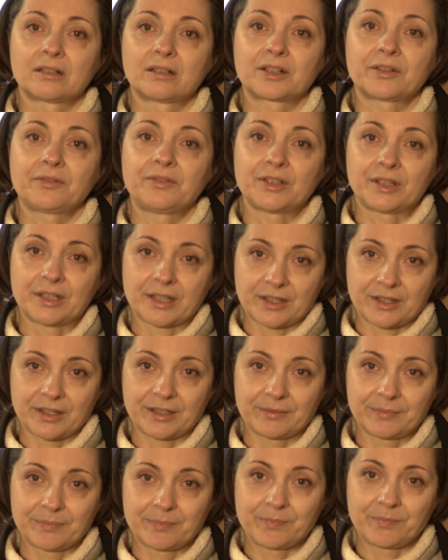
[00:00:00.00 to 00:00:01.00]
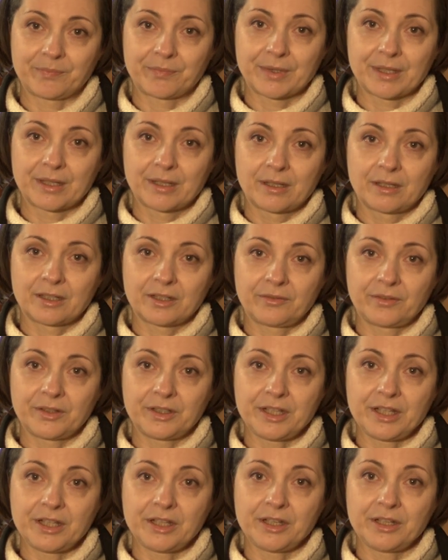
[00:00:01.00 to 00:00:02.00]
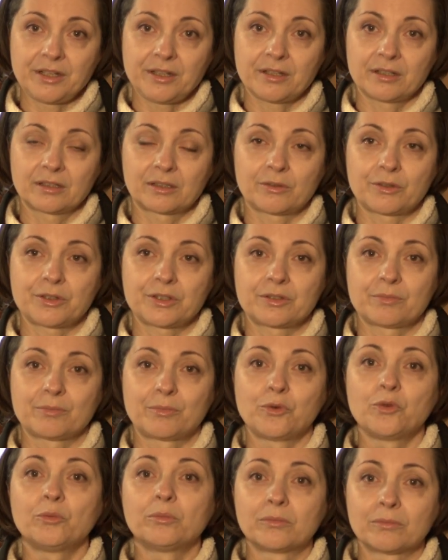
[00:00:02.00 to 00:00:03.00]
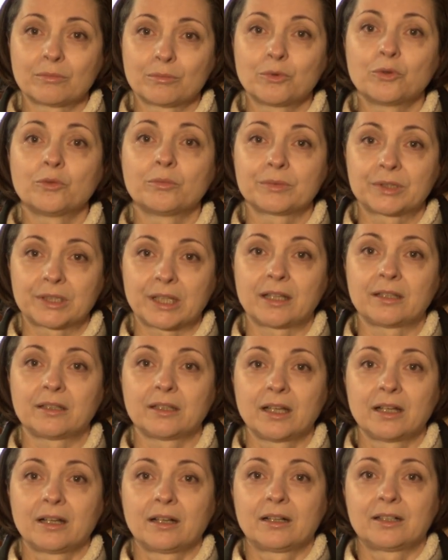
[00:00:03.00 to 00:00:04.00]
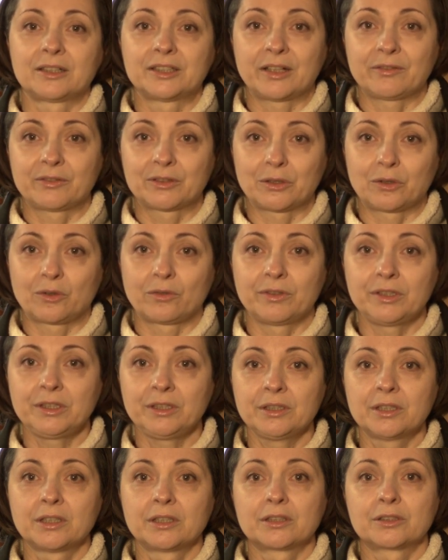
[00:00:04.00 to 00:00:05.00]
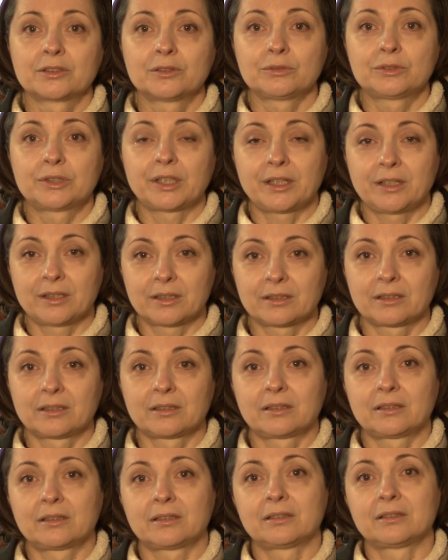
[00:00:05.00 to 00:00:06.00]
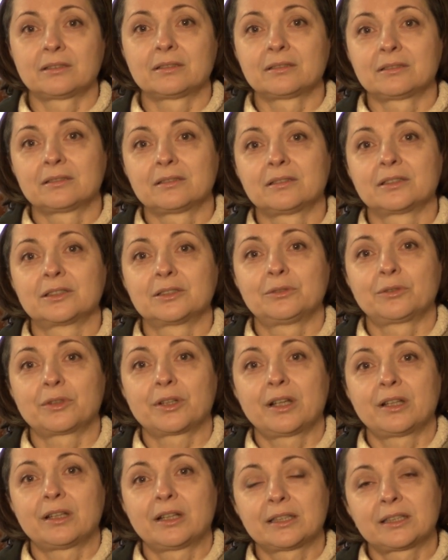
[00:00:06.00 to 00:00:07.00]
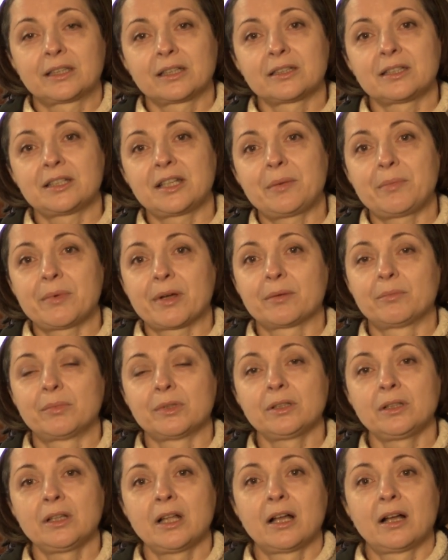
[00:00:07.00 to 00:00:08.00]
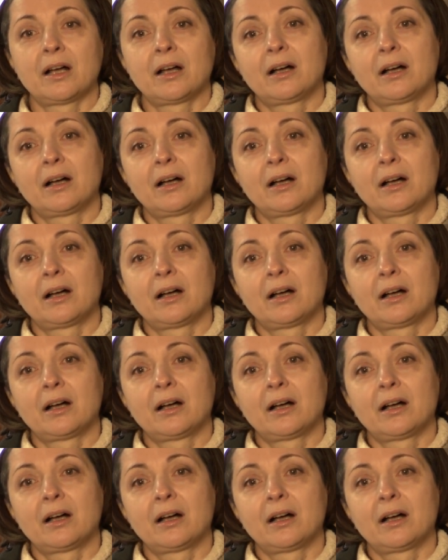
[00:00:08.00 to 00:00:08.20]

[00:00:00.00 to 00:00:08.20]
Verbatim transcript: e, rafinerii. Rafinerii to jest boom, boom ten naftowy, tutaj, e, który na tych ziemiach był